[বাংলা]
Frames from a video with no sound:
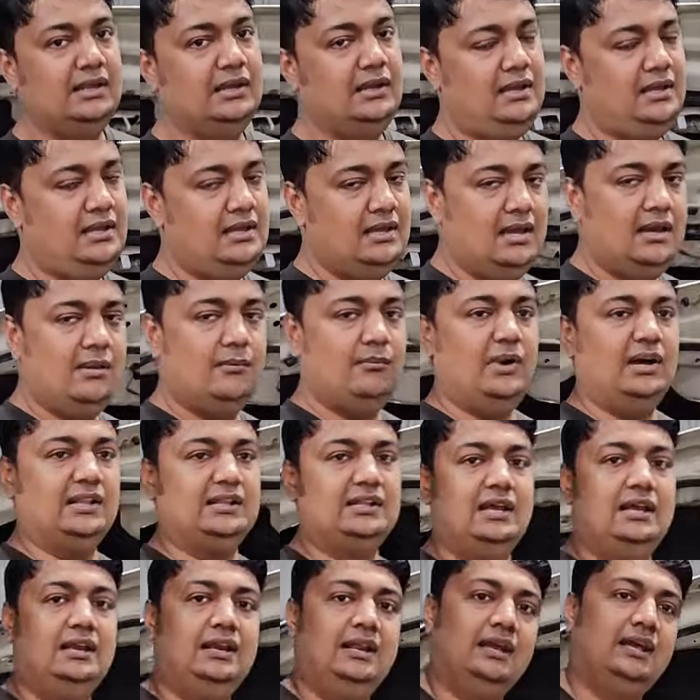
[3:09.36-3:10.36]
নিয়েই
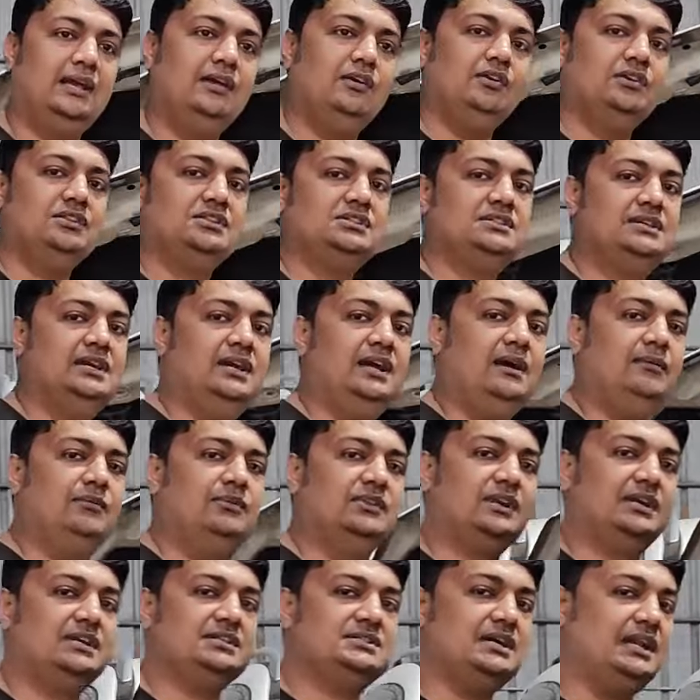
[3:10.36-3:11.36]
মাথায় রেখে হচ্ছে
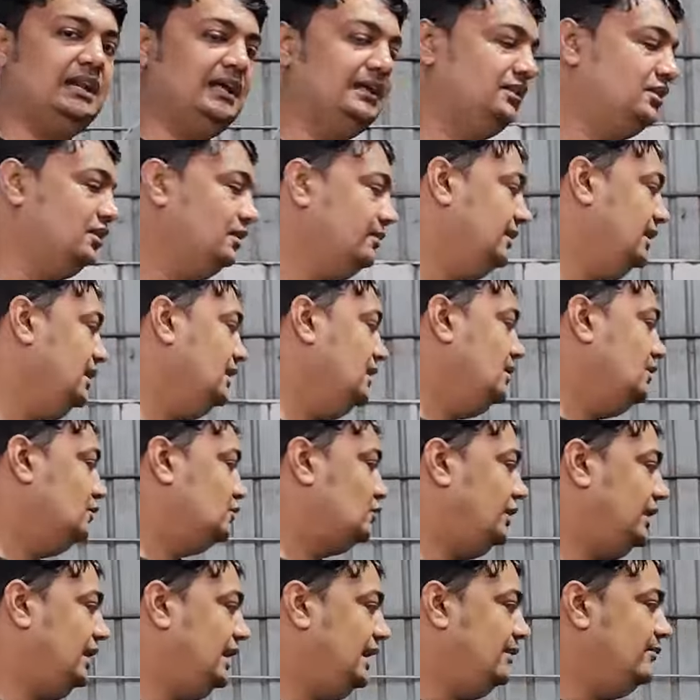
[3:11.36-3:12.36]
আমাদেরকে চালাইতে হবে
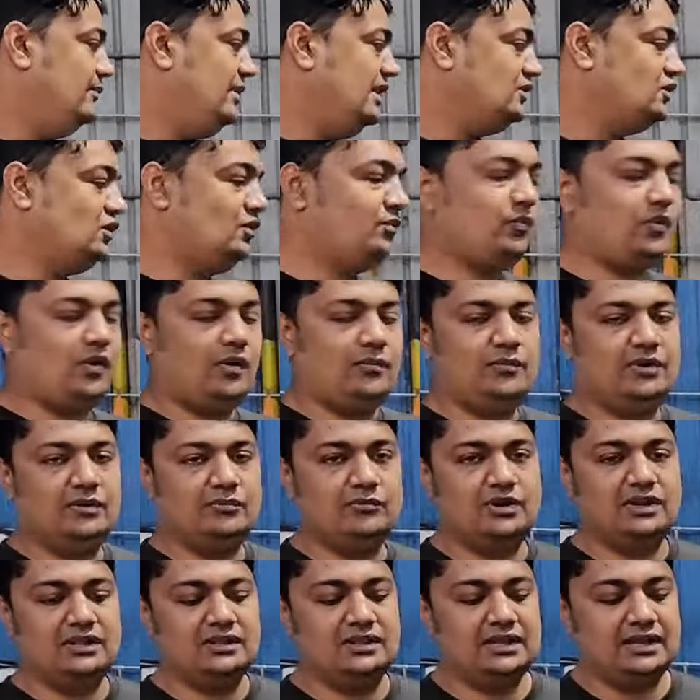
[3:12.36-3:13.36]
তো এই মেজর
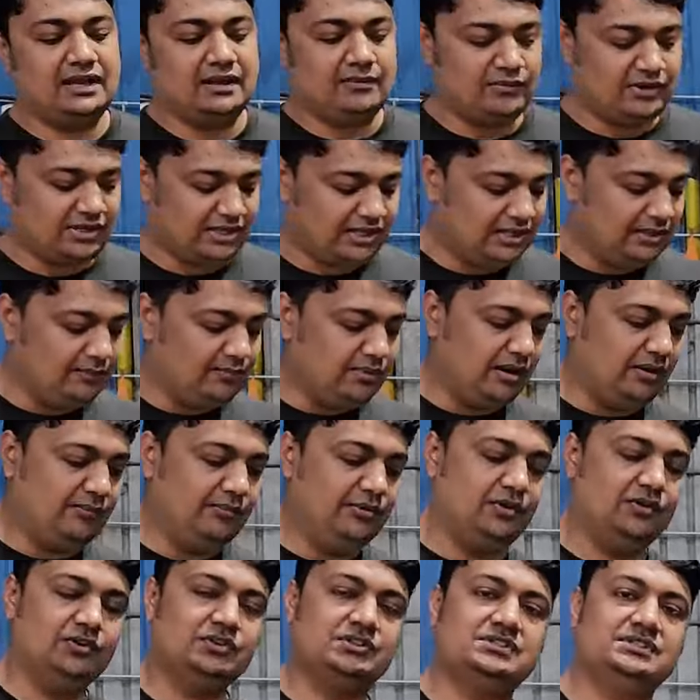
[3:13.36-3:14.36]
প্রবলেমগুলো থেকে আমরা
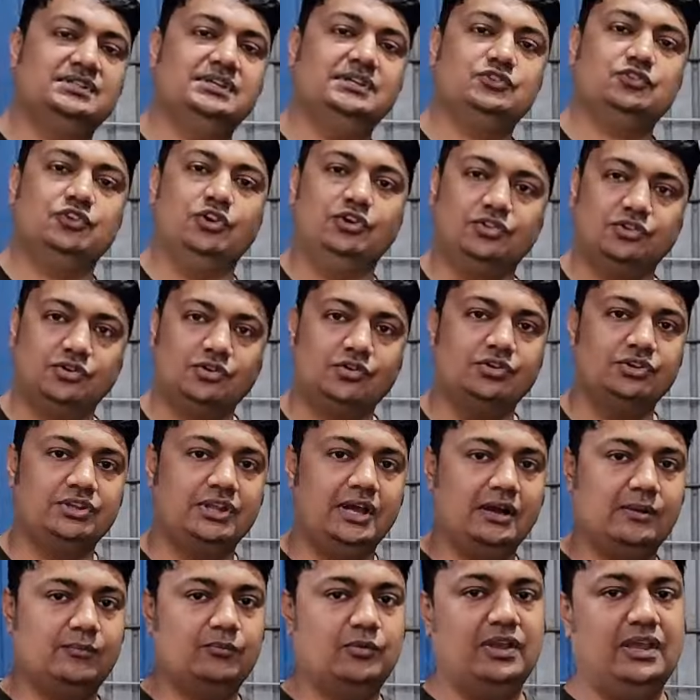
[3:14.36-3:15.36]
কিভাবে হচ্ছে সতর্ক
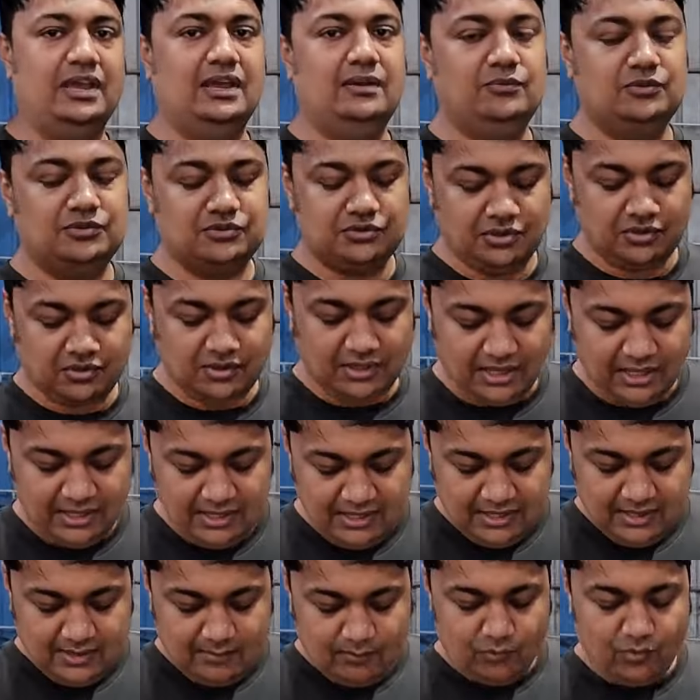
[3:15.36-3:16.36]
থাকবো এই বিষয়গুলো
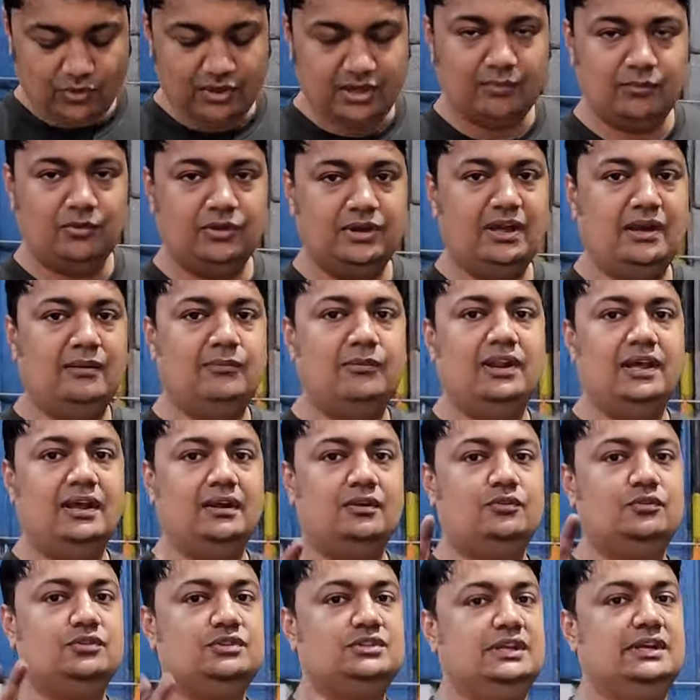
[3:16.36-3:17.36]
মোটামুটি আমরা
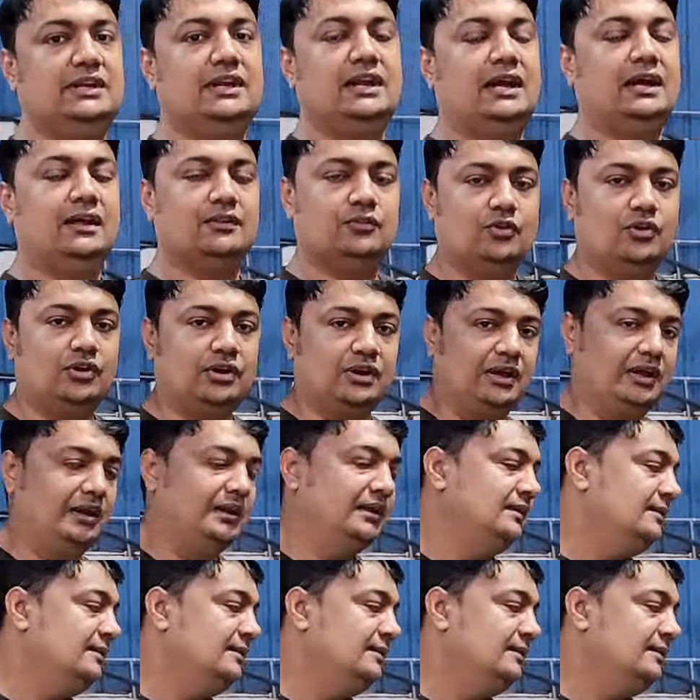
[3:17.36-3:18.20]
একটু জেনে রাখা দরকার